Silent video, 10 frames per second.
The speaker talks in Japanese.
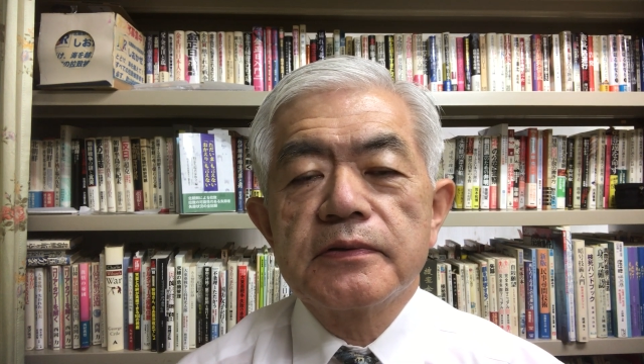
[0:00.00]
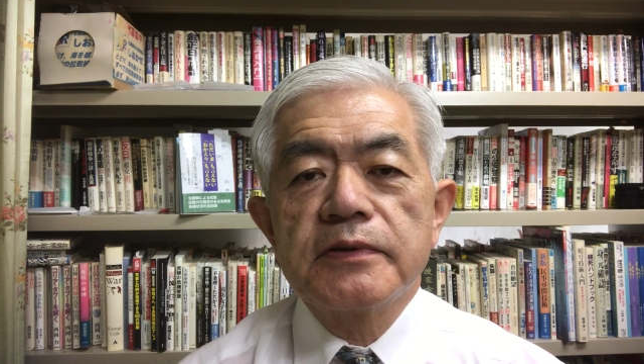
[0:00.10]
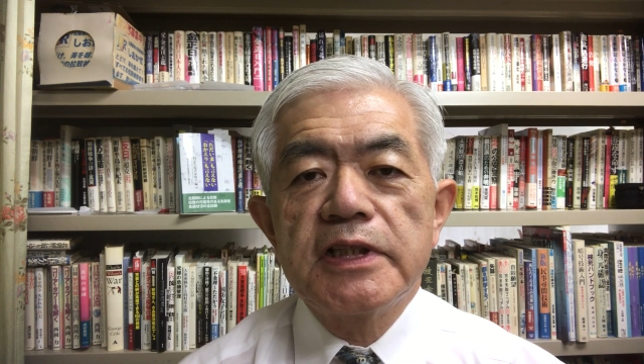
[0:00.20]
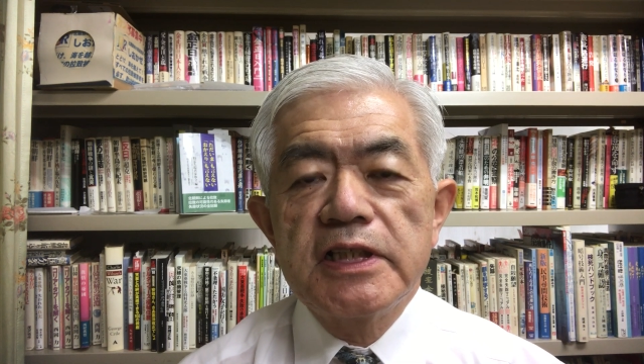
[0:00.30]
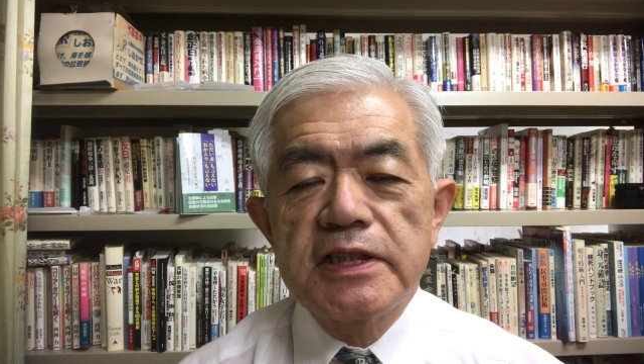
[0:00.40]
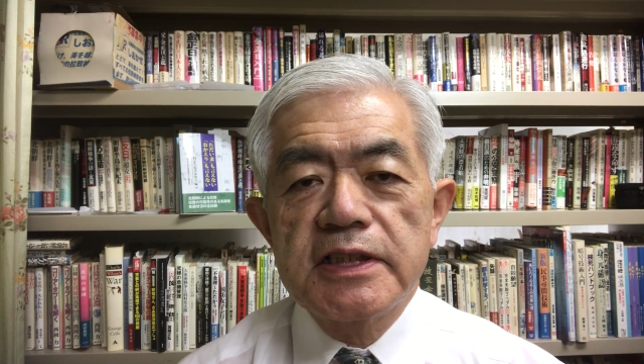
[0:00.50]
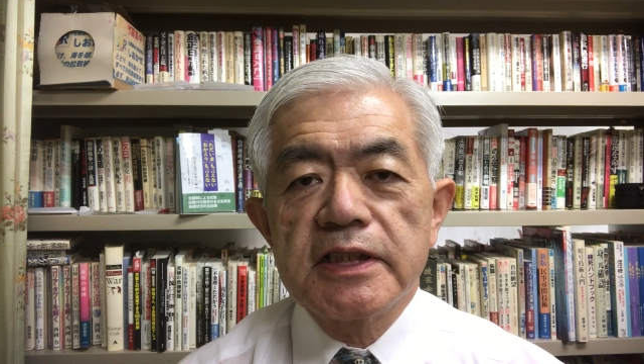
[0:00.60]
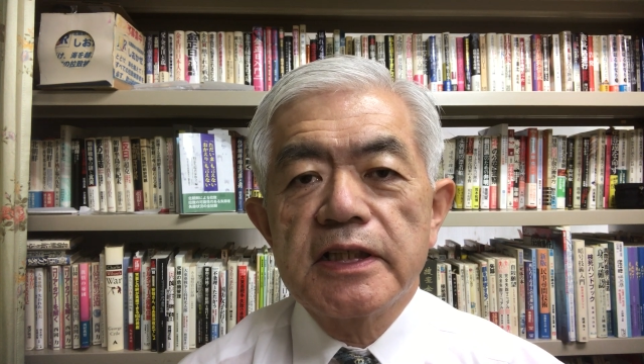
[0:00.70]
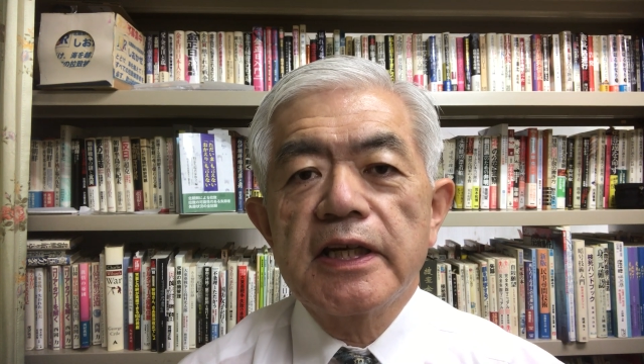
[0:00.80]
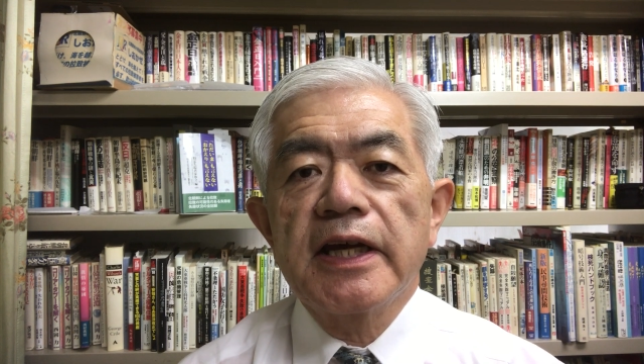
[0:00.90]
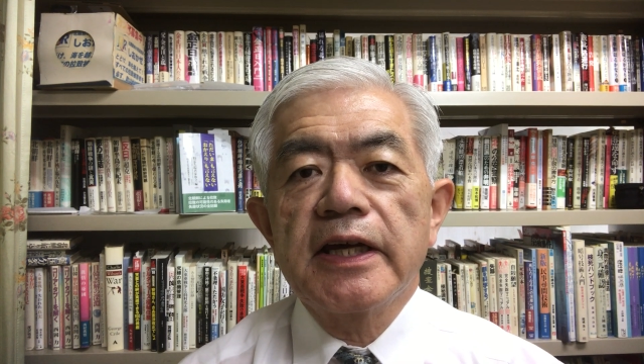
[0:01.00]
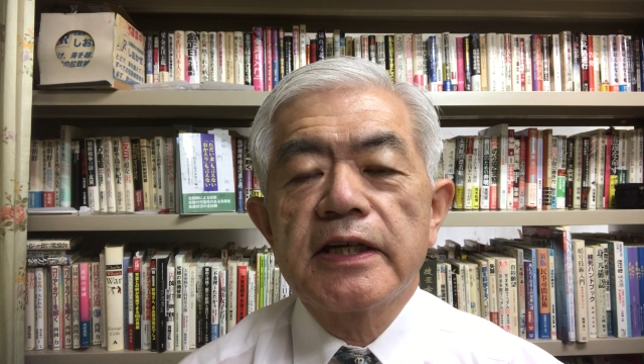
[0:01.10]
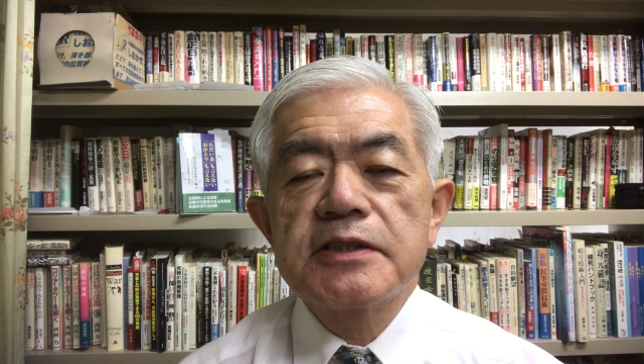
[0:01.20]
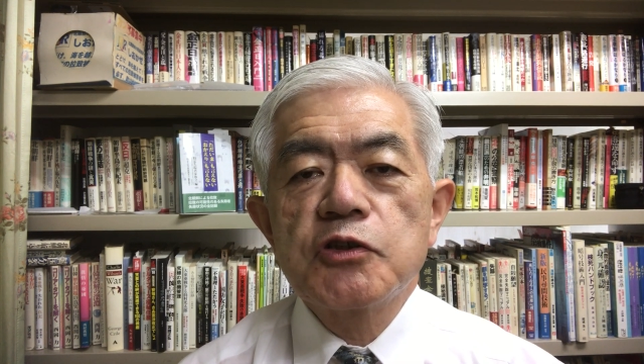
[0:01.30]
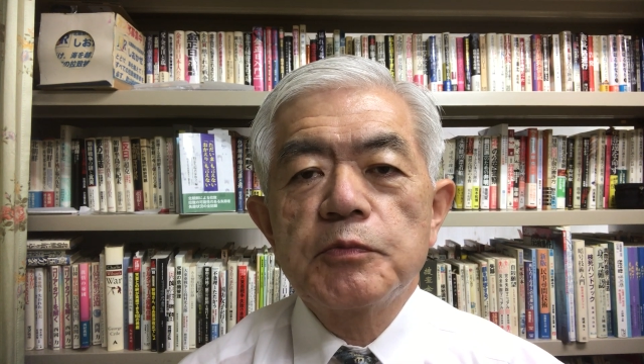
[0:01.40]
日、えー、
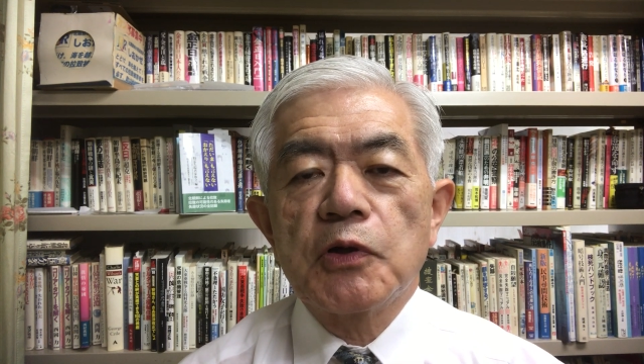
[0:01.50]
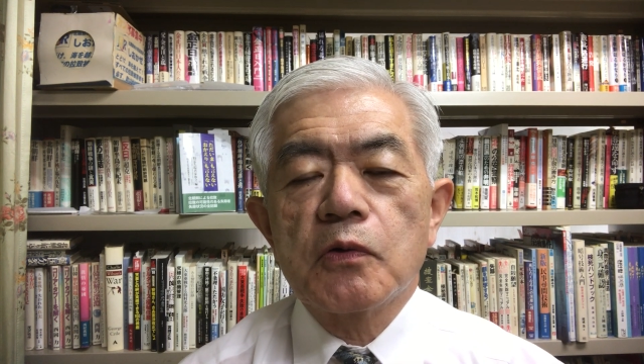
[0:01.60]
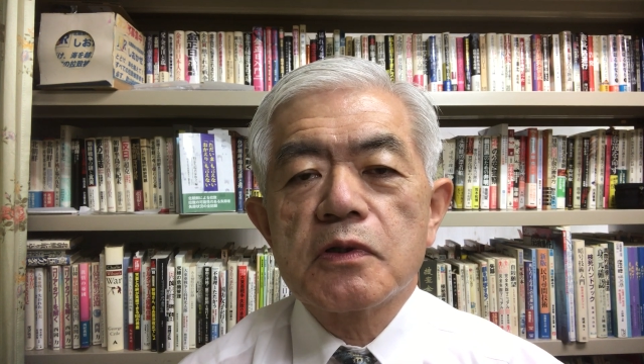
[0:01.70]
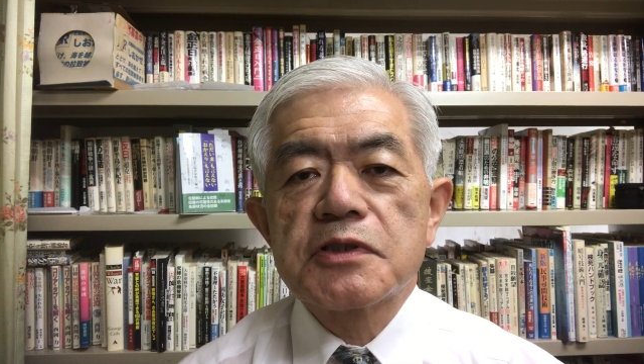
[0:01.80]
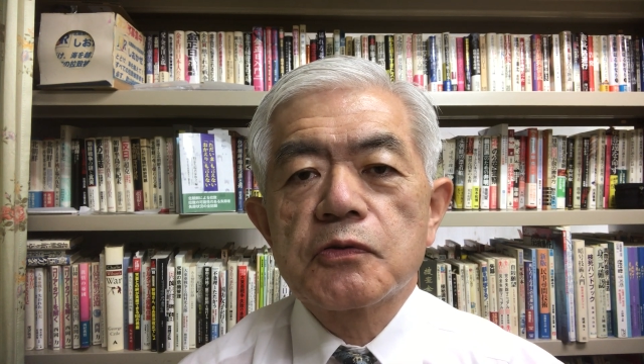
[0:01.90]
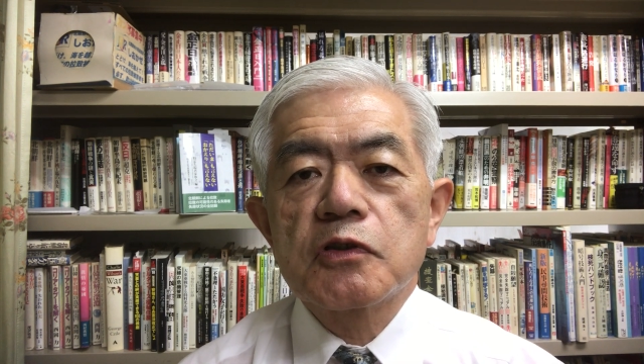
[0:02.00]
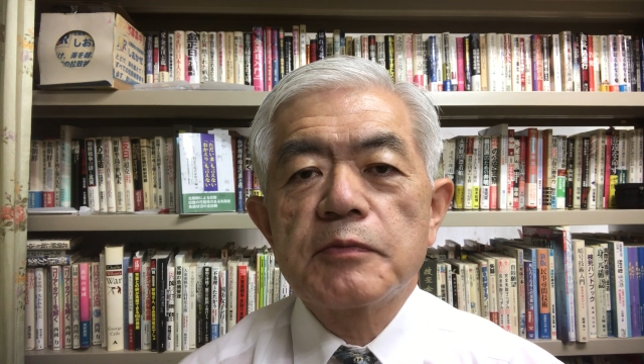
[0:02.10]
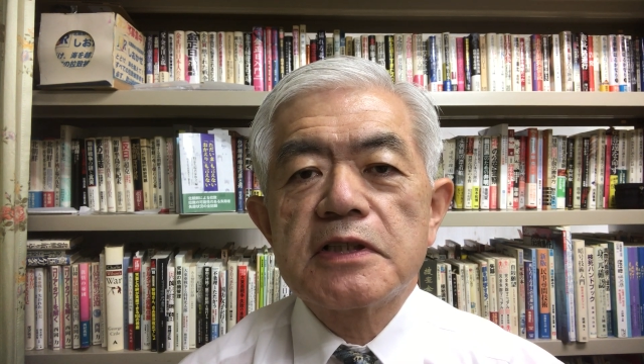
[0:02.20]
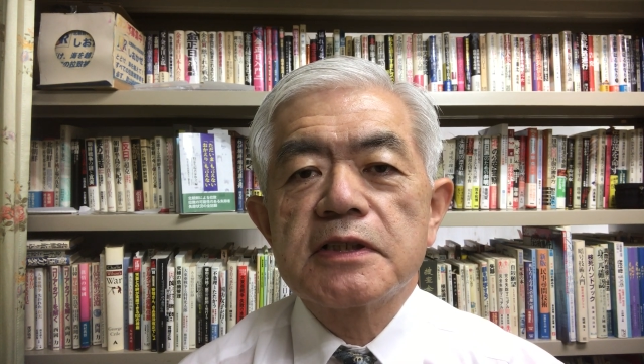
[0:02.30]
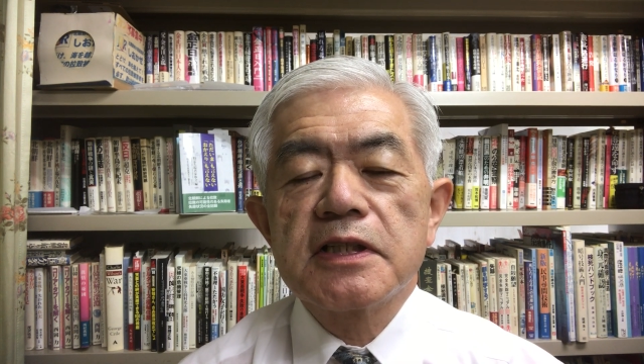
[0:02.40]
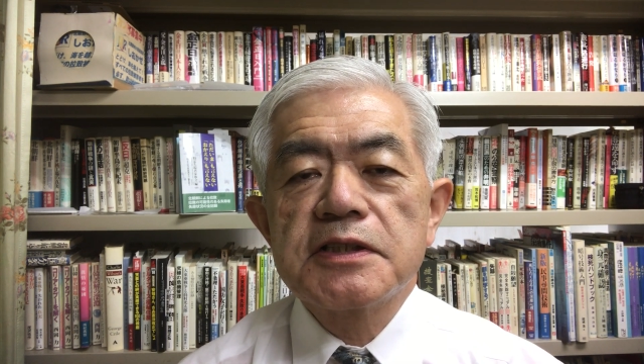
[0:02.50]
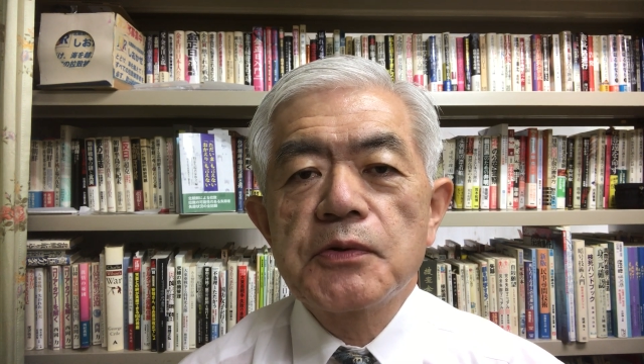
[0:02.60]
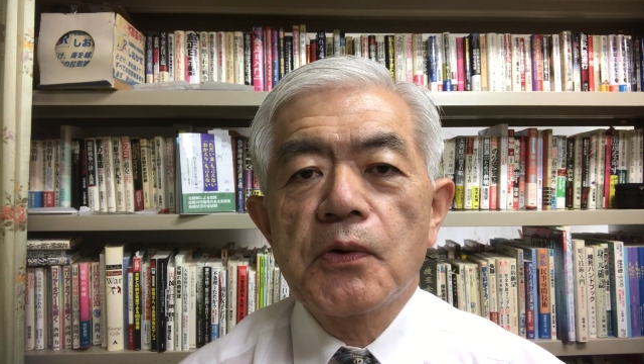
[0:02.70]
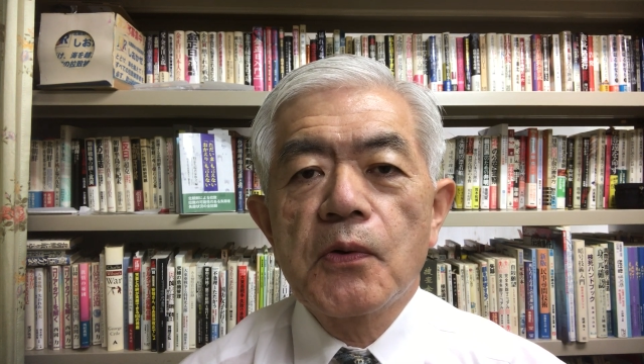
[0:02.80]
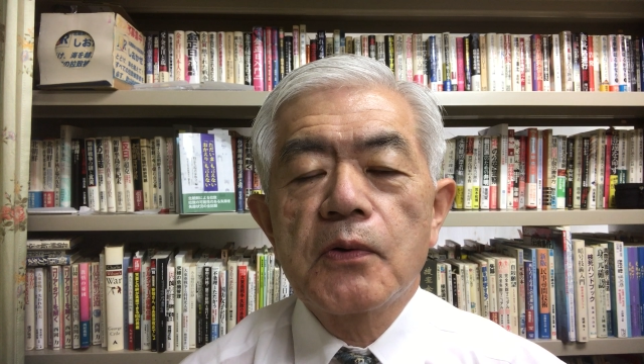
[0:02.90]
月曜日のショートメッセージ
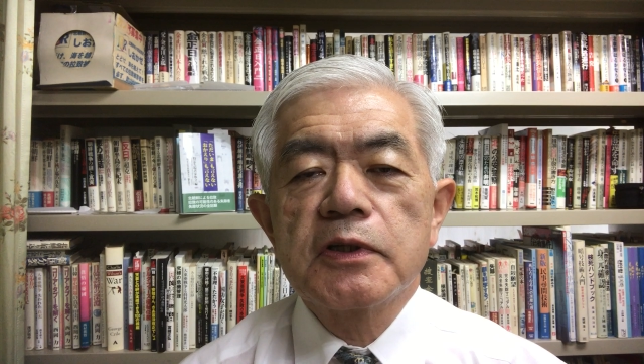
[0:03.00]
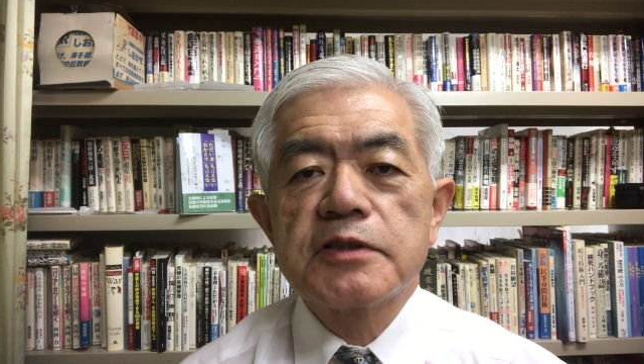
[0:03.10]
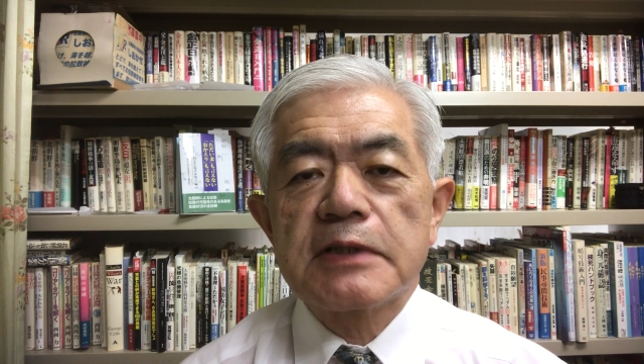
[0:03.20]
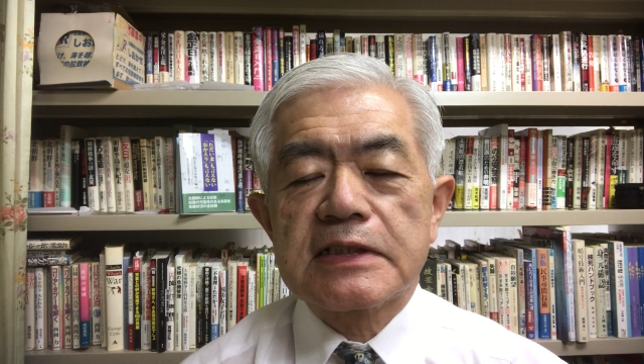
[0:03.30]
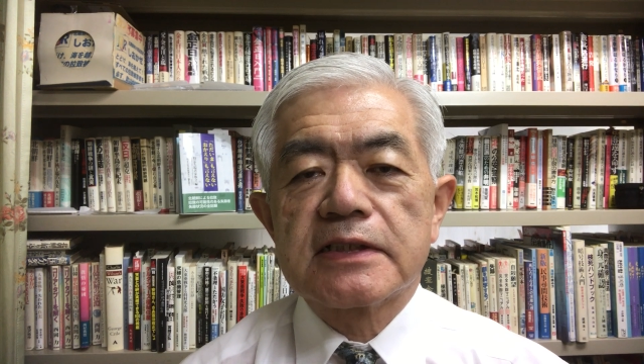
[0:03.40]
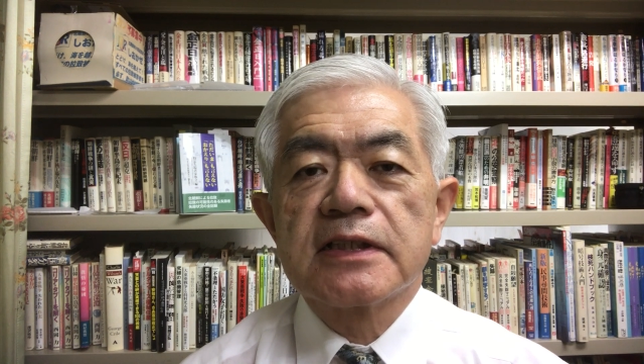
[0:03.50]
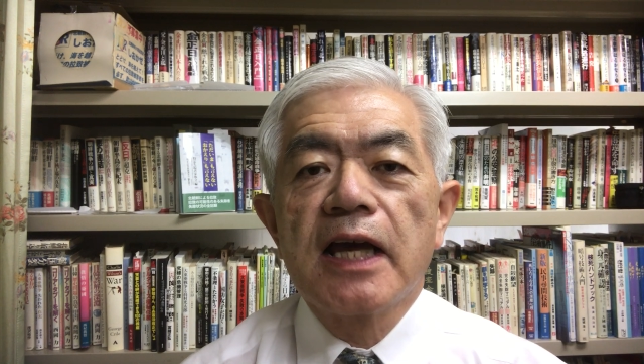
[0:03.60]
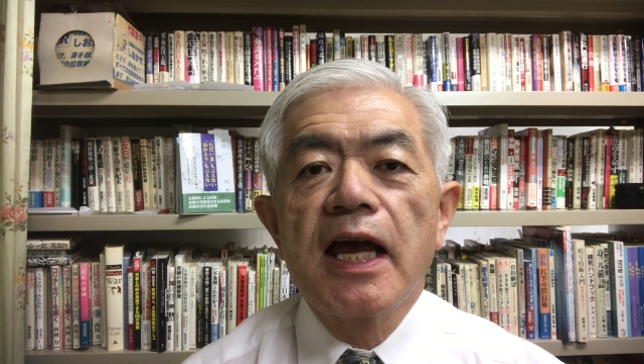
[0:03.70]
をお送りします